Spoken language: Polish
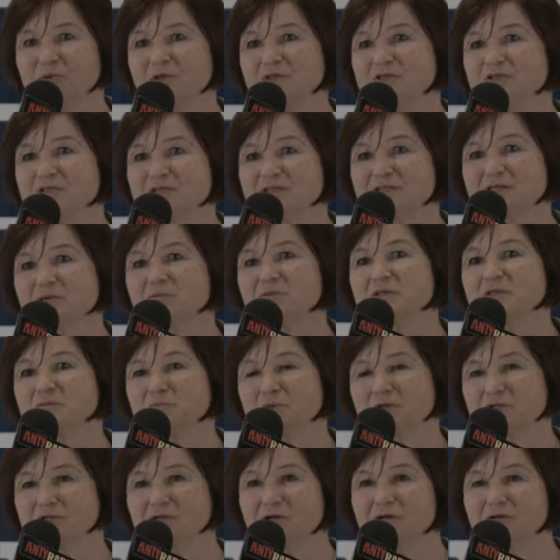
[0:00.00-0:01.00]
być
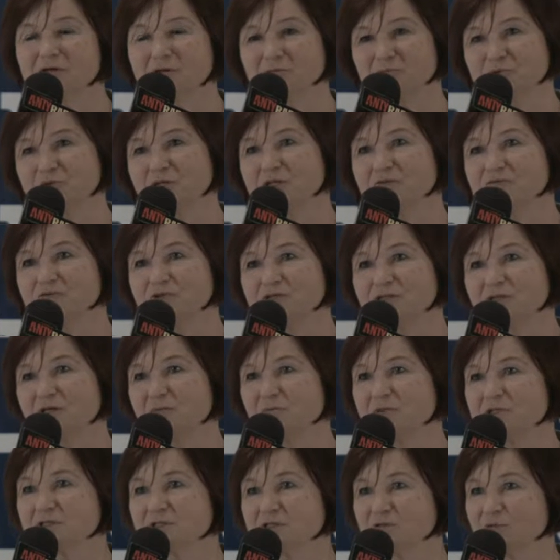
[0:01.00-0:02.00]
zabezpieczonym przed
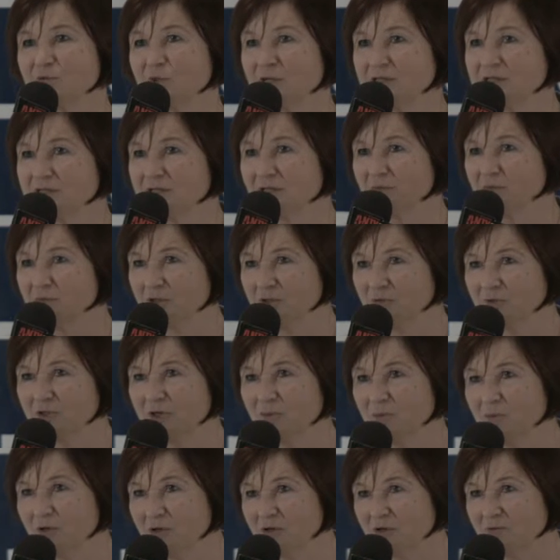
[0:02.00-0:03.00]
wszystkimi sytuacjami,
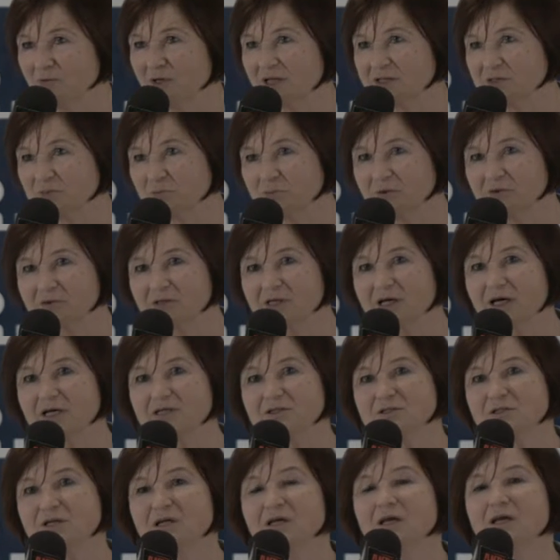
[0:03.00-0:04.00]
które mogą nas
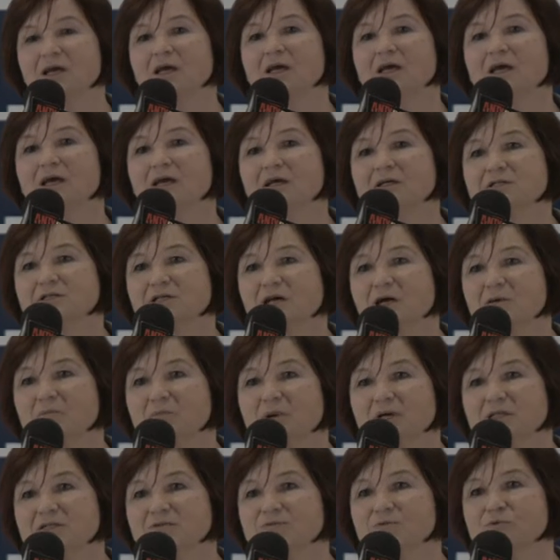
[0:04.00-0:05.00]
spotkać,
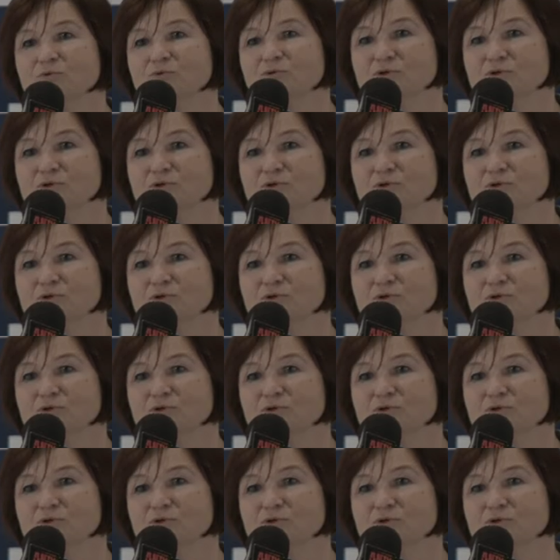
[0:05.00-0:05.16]
chciałam Państwu